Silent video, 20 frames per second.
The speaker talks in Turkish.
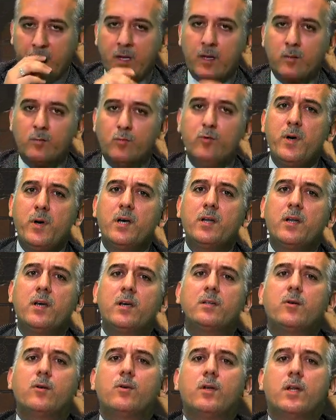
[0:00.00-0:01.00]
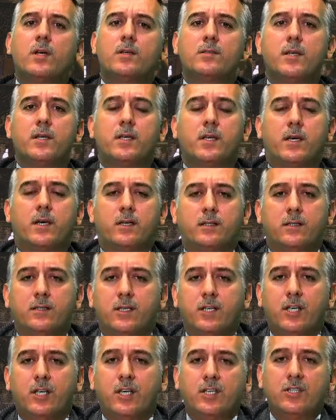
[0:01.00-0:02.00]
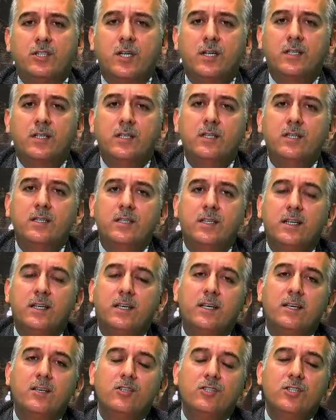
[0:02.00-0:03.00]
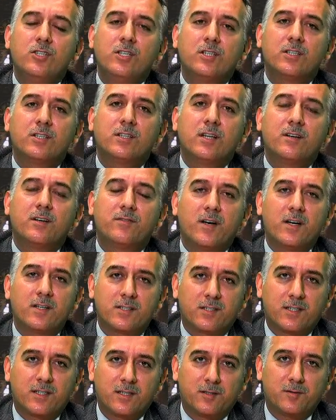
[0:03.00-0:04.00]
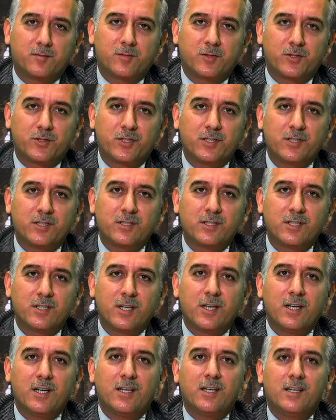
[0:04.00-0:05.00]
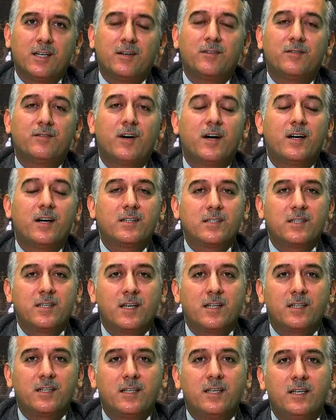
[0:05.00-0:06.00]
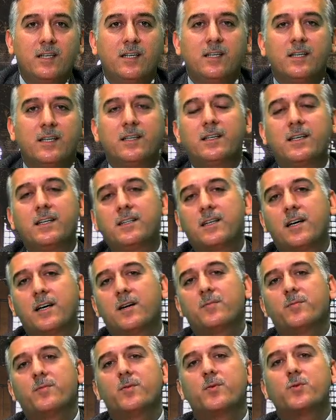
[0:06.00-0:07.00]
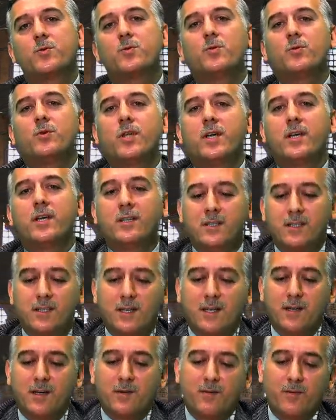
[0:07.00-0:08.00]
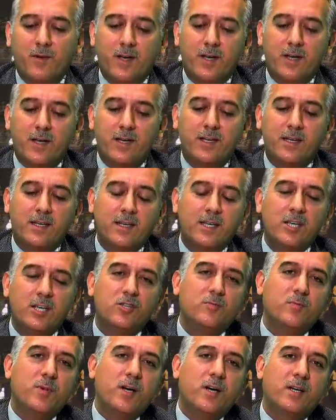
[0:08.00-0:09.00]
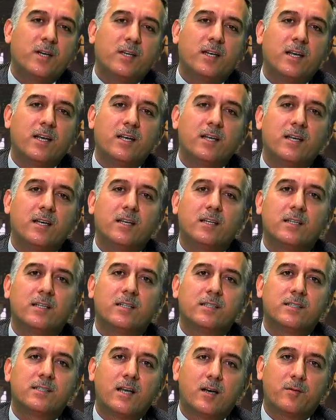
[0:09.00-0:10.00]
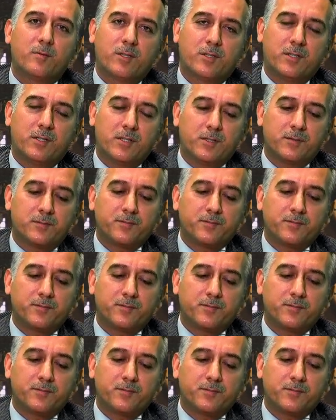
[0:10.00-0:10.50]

Bu manada olan zekat hicretin ikinci yılında farz kılınmıştır. Farziyeti kitap, sünnet ve icma ile sabittir.